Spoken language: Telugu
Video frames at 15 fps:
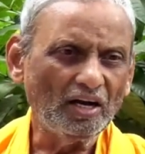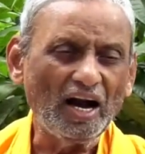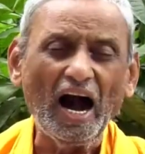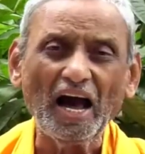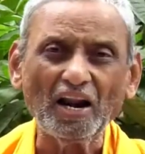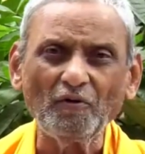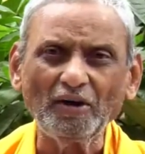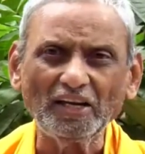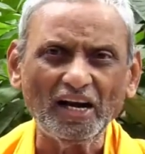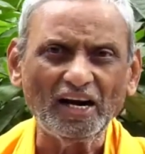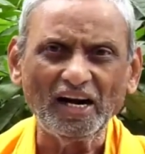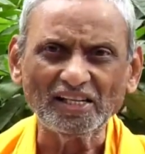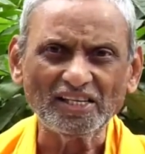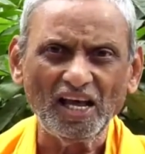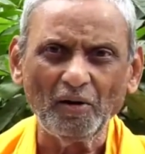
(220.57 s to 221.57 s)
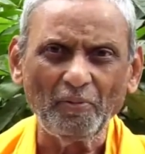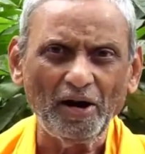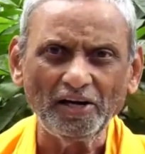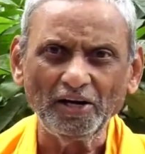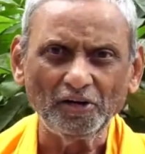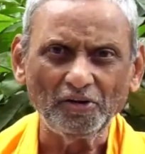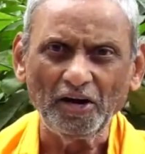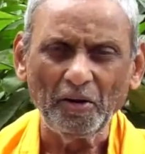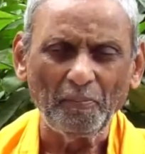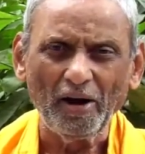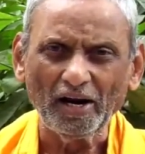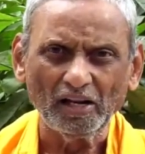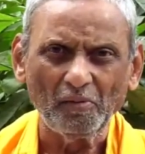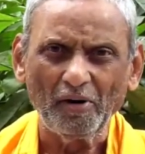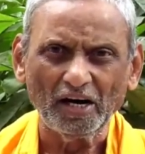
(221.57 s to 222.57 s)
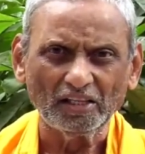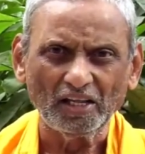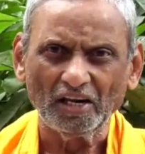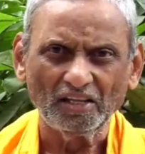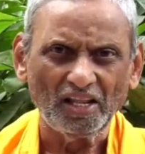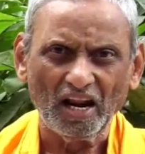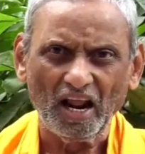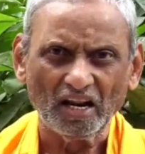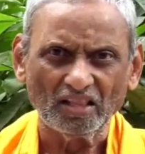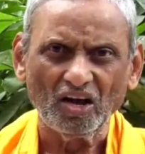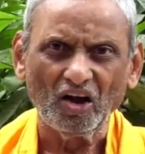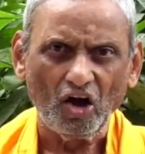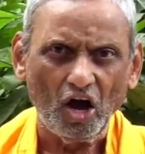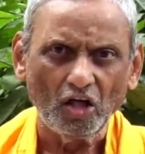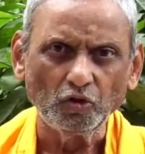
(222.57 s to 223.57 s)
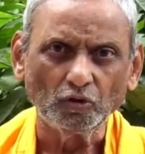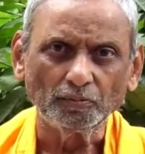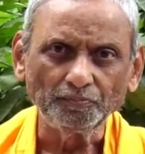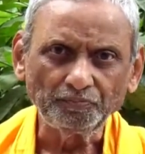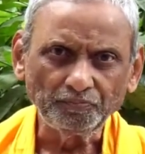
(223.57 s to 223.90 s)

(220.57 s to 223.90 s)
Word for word: గానం అంటే ఘంటసాల పాడినట్లు నేను పాటలు పాడతాను దాని అర్థం కాదు